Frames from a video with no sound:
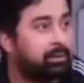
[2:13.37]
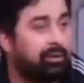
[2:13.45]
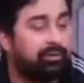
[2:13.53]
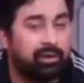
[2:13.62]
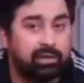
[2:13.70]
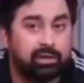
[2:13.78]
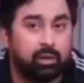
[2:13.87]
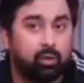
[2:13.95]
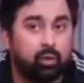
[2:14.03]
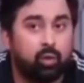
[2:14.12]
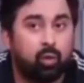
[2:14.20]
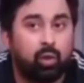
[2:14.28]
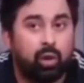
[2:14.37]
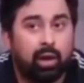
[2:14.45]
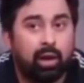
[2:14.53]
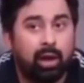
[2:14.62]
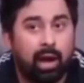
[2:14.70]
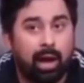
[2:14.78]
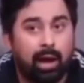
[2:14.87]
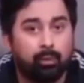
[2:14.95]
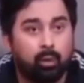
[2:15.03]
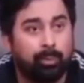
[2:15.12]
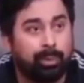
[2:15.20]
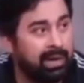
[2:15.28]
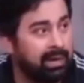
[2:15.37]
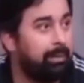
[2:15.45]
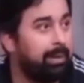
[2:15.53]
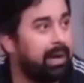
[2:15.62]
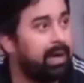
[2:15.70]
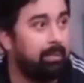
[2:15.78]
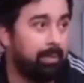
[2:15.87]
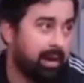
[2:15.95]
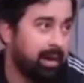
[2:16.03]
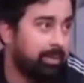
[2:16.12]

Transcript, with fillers: आपके एक्स बॉयफ्रेंड्स हैं उनको आपको पीटना पड़ा या